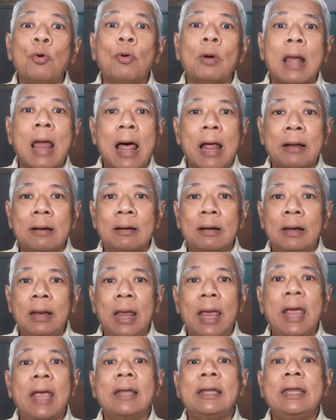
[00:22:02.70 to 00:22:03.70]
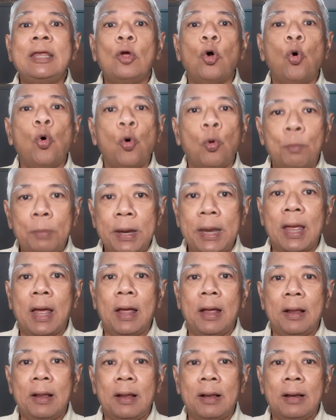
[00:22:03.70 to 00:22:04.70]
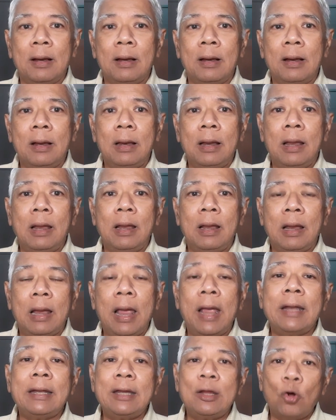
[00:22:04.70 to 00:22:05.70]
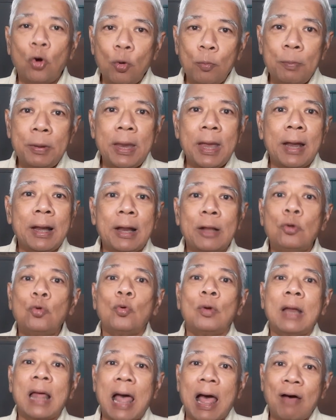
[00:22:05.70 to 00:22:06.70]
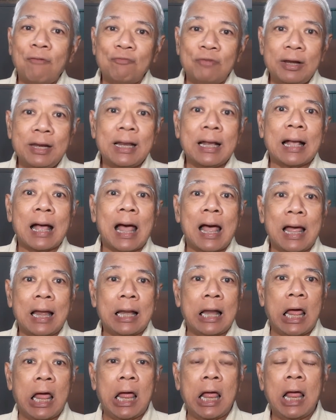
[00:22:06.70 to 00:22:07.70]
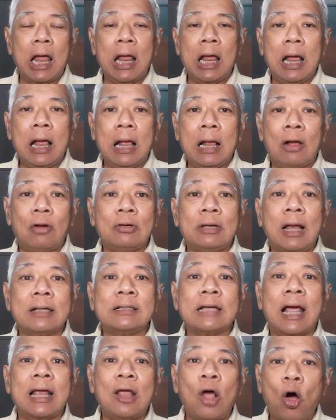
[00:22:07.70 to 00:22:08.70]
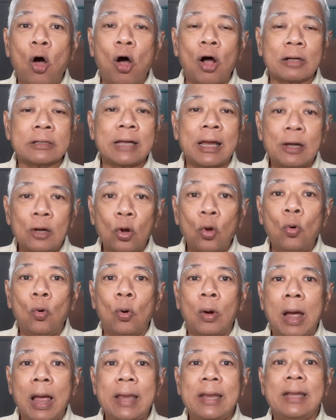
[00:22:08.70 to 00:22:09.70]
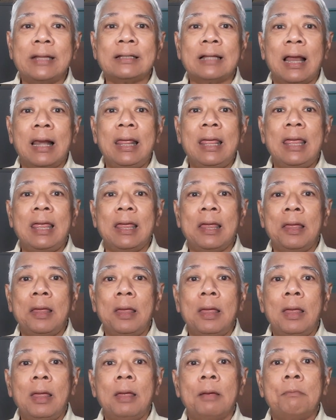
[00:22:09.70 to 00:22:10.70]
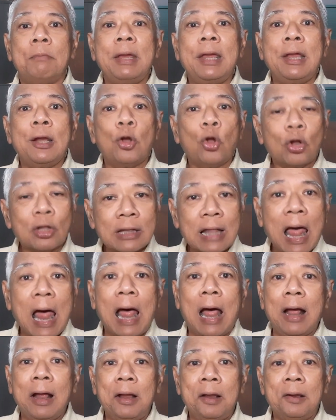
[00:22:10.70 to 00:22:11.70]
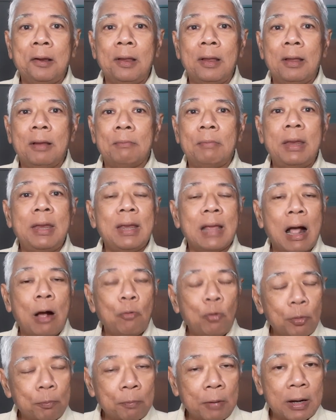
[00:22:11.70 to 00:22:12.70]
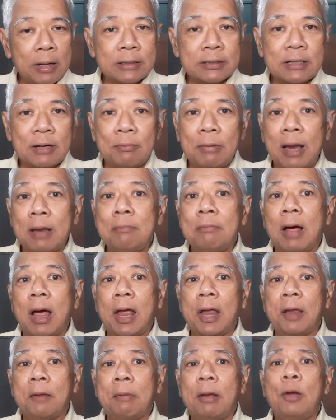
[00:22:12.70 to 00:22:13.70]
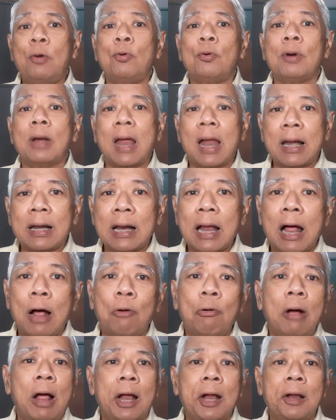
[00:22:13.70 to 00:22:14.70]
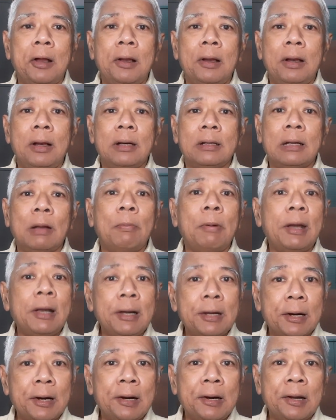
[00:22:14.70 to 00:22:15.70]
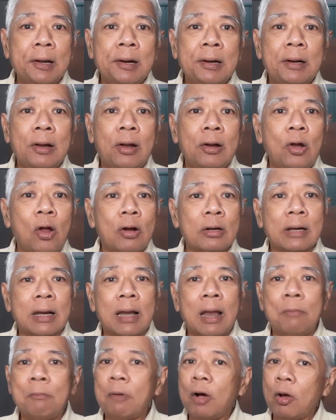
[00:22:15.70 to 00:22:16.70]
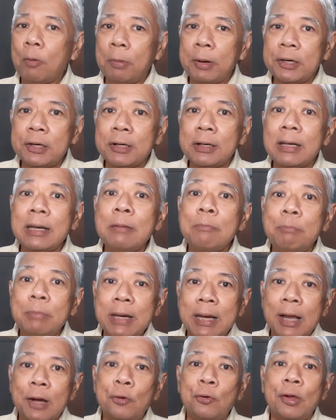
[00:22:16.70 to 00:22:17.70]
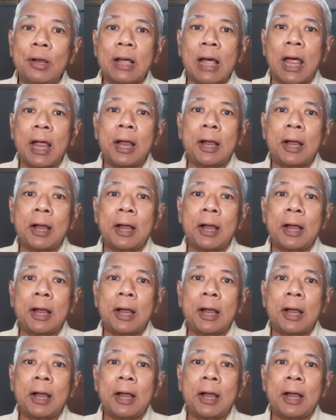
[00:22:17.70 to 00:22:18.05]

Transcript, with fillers: กลานเอธิโอเปียเอธิโอเปียเนี่ยอยู่ในแอฟริกานะเขาจังใช้หอกใช้โล่ไอ้อิตาลีมีรถถังมีอาวุธปืนสมัยใหม่ไปลุกลานเขาอะจะไปเหลือเหรอแล้วนอกจากนั้นมันก็ไปยึดลิเบียด้วยไง